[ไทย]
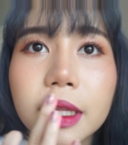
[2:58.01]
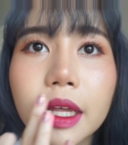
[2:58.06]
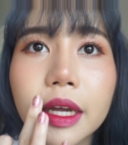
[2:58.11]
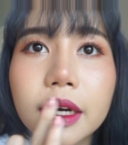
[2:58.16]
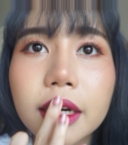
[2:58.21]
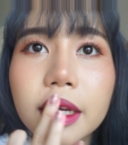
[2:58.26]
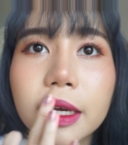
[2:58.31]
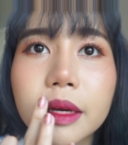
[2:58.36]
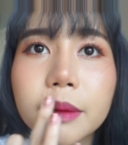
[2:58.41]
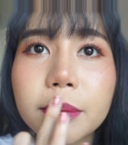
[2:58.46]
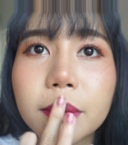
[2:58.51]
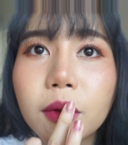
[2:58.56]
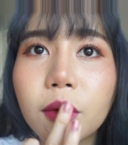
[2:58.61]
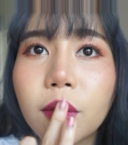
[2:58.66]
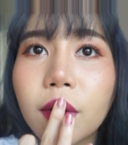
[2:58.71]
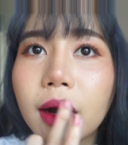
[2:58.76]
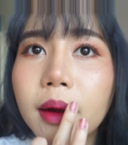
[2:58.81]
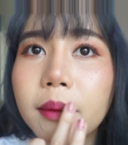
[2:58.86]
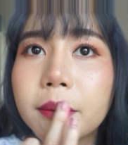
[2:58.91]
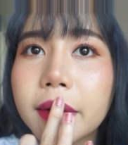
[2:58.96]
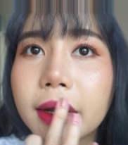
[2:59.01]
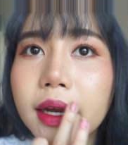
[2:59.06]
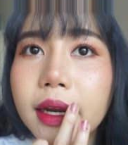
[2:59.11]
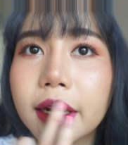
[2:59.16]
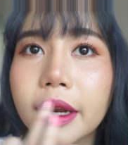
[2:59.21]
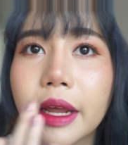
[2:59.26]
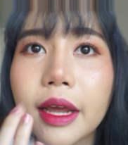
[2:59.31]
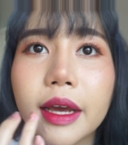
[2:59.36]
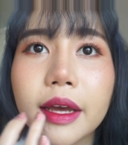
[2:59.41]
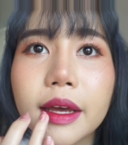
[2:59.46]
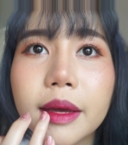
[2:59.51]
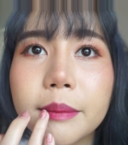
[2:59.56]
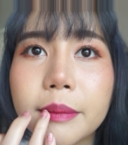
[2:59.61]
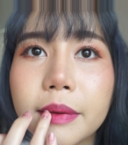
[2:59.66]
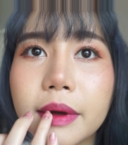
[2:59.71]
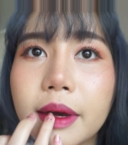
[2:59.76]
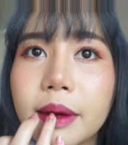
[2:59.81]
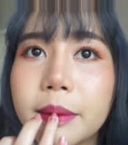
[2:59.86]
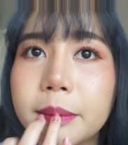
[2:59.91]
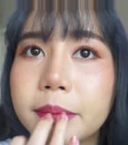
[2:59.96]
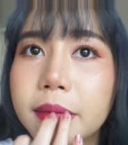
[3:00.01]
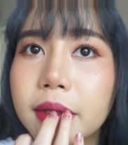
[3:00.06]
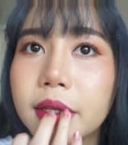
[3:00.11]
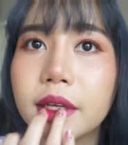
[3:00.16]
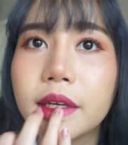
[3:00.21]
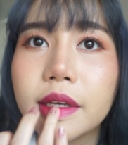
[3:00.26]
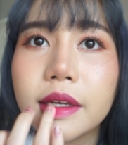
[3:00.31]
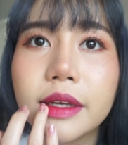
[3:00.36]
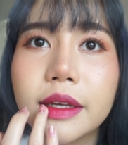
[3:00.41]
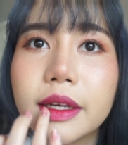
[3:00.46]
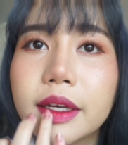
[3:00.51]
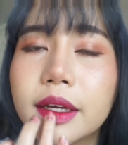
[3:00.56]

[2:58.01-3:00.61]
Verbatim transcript: ตัดกับความแดงๆกำๆนี้